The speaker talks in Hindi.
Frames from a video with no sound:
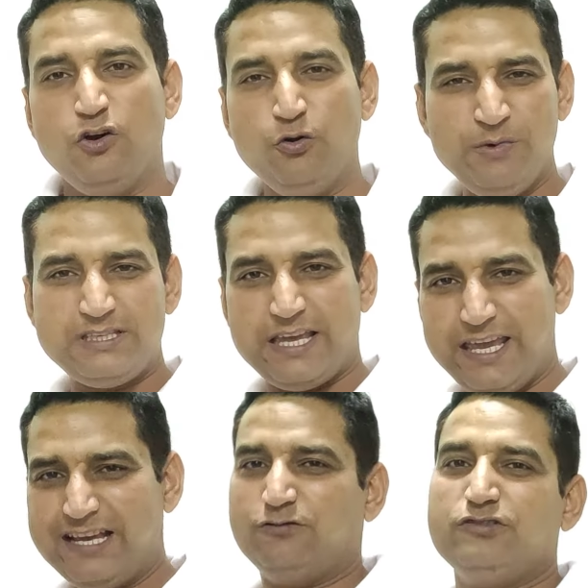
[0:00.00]
उनमें से
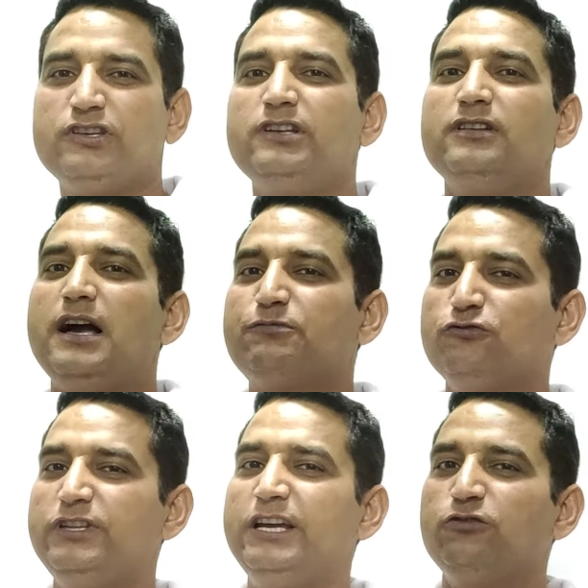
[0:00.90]
एक क्वेश्चन
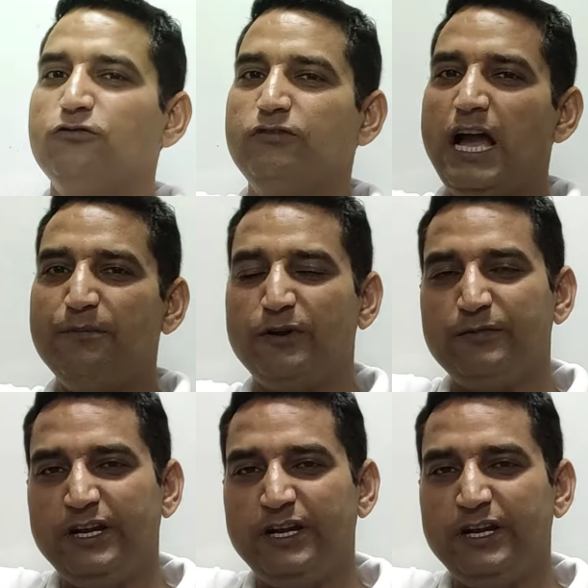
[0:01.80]
आपको देखो यहाँ पर